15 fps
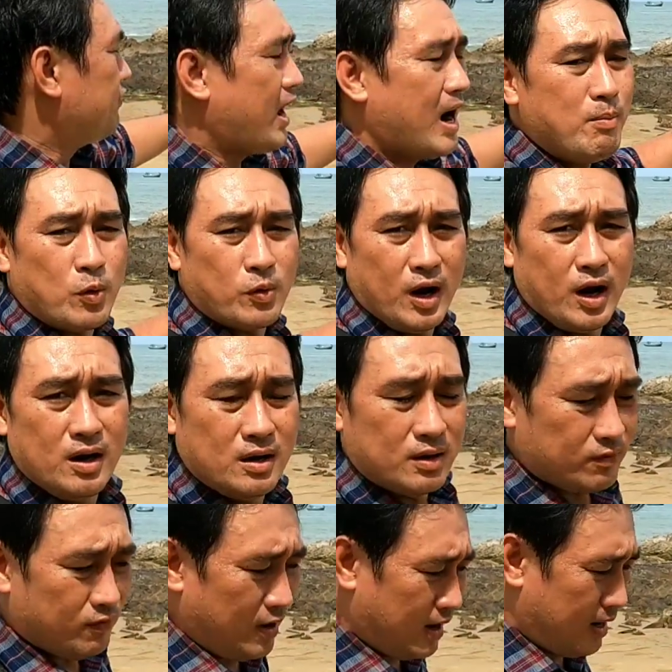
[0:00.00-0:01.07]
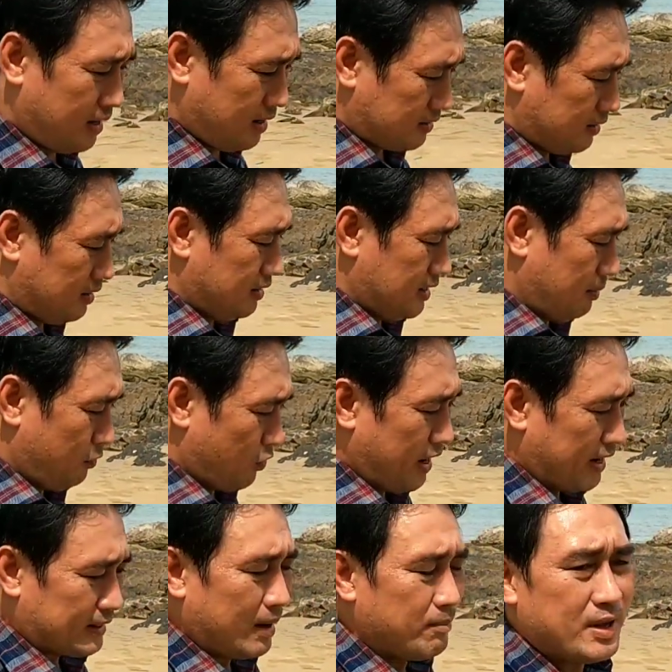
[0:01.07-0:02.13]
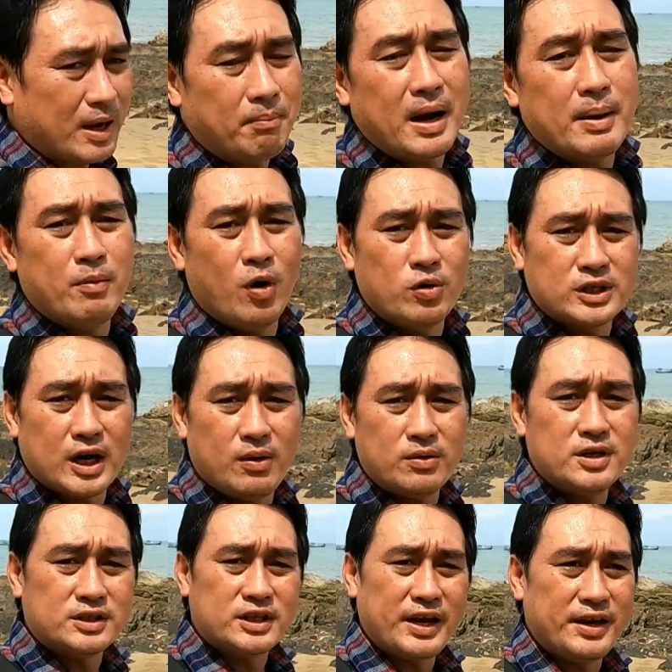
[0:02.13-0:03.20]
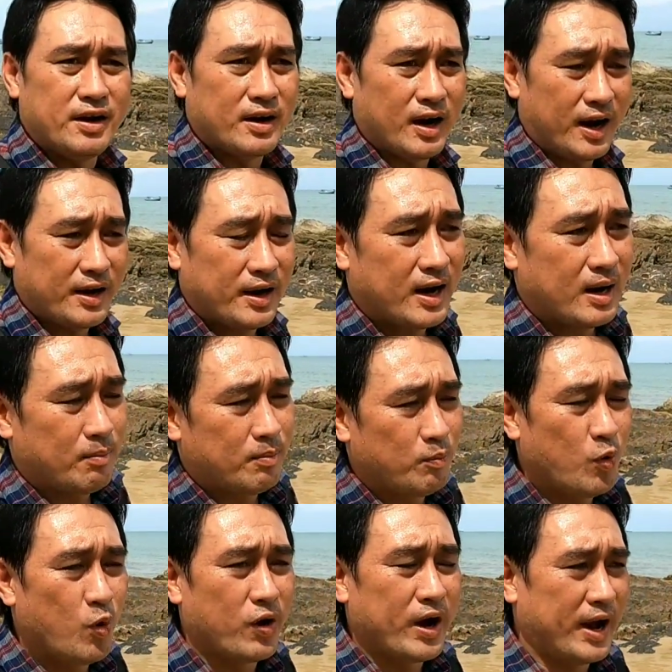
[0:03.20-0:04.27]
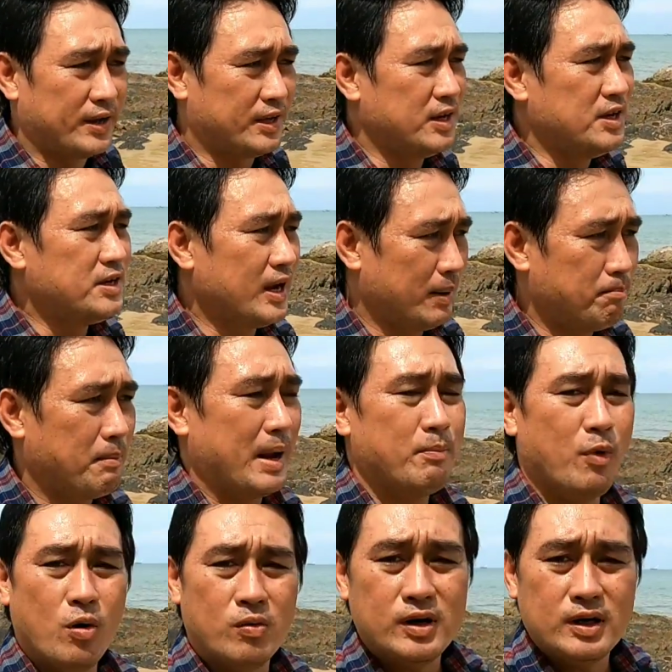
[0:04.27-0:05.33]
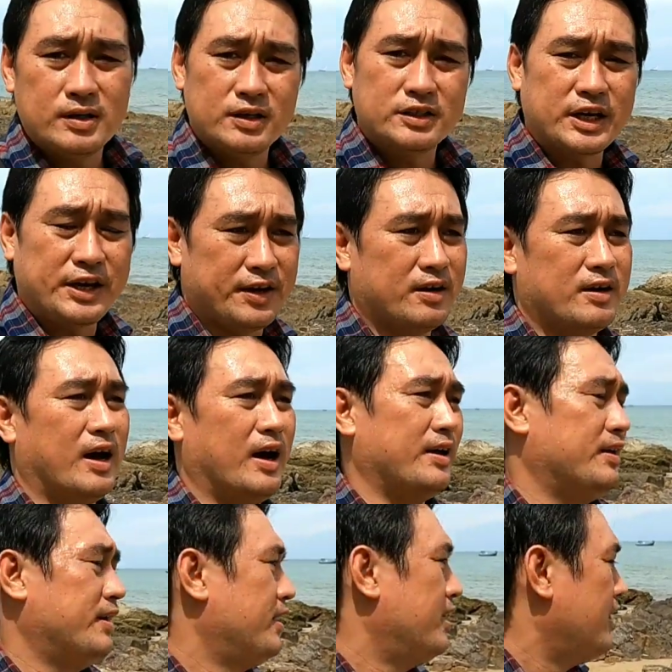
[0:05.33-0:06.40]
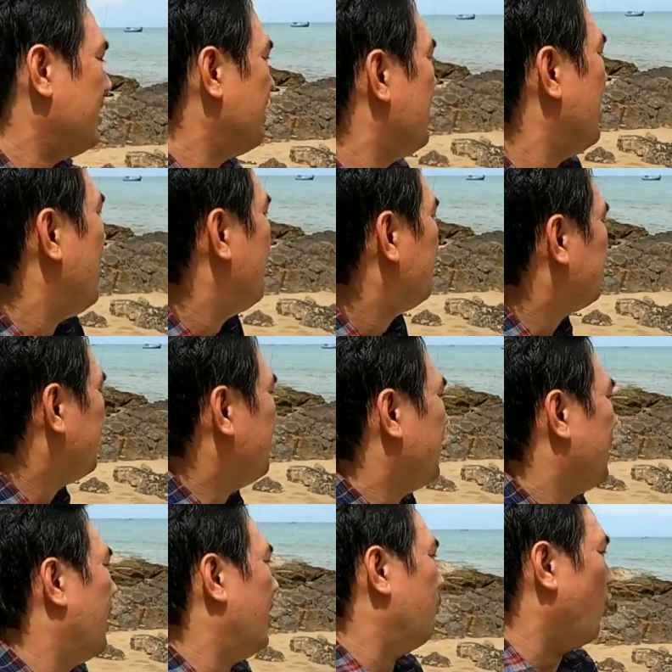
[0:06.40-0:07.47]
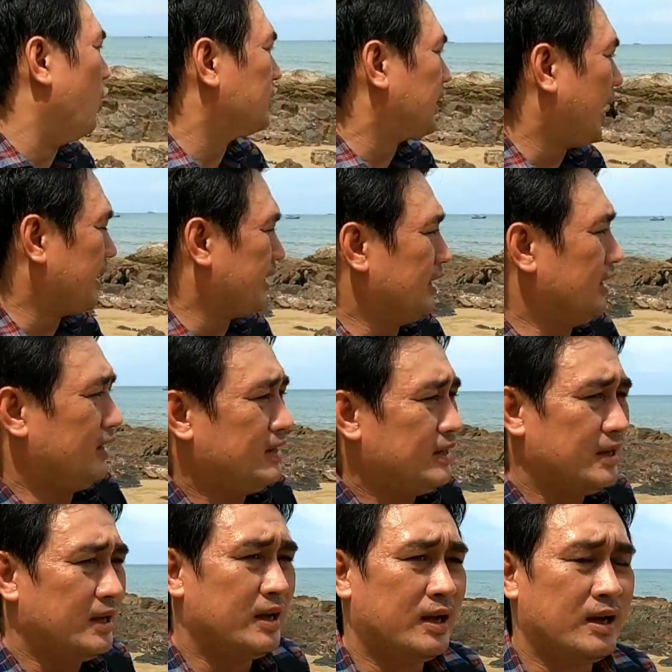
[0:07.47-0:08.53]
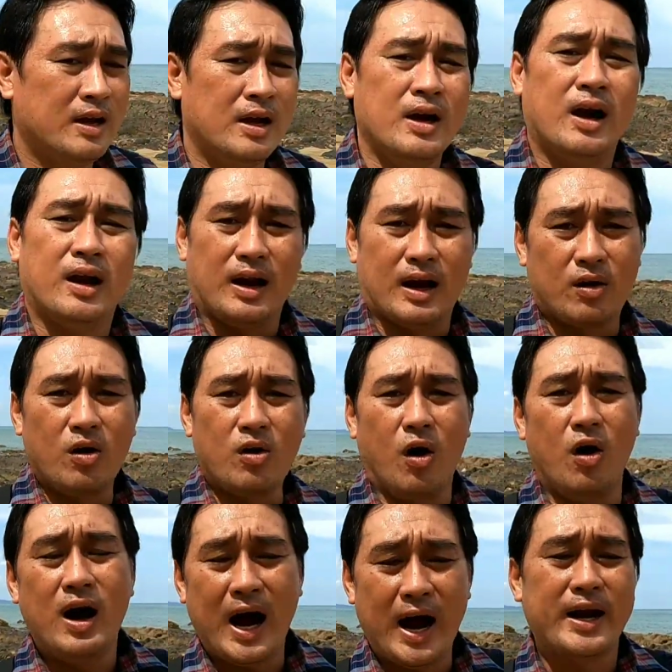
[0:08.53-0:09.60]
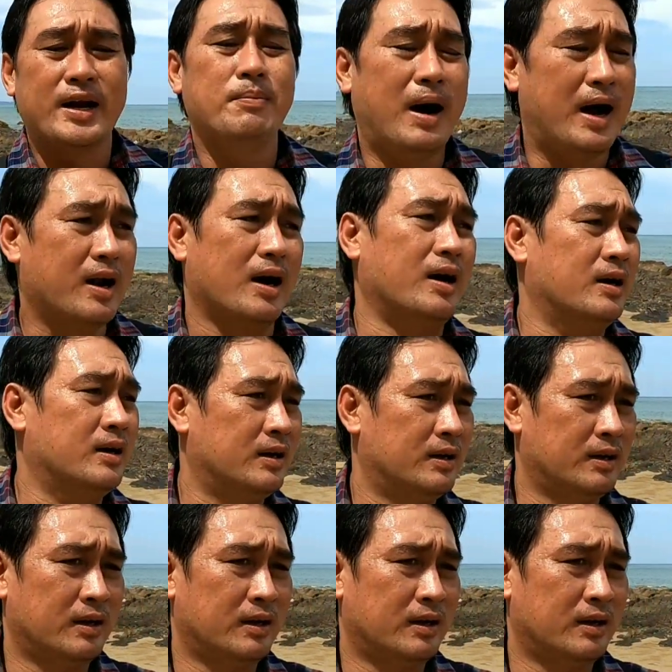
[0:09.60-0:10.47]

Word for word: bị phá một lần và từ năm 1871 sau được xây dựng lại hay là 1971 á, được xây dựng lại thì à, mỗi tháng á, là có khoảng 2 đến 3 lần